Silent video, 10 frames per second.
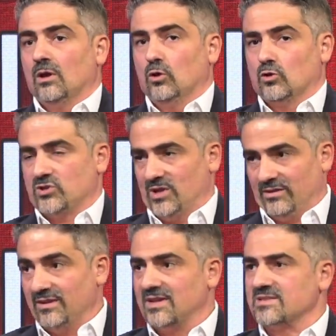lo stile
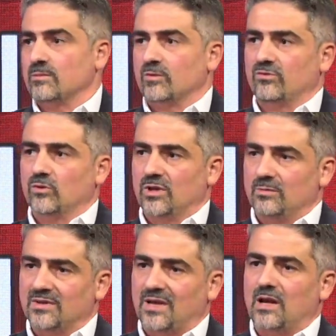di vita è sempre
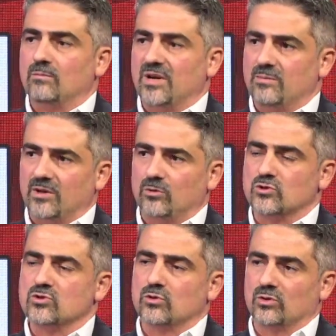fondamentale, ma ripeto,
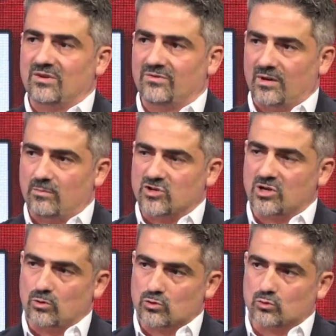ci sono dei farmaci
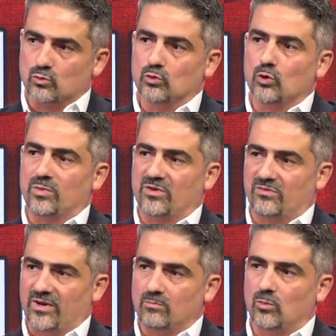allo studio per
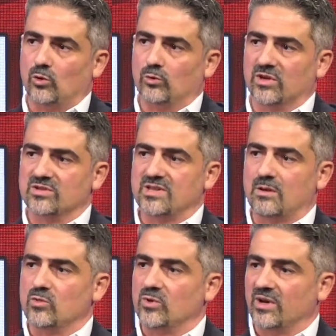fare in modo che si
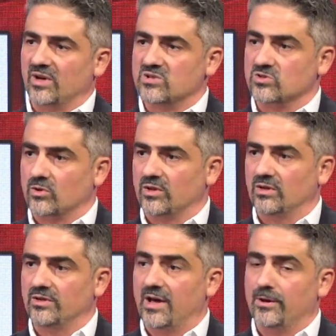abbia una regressione
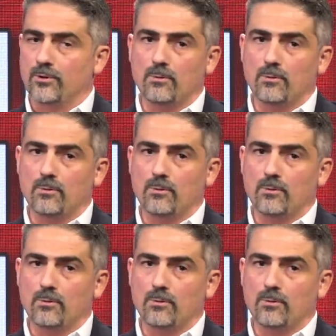del danno.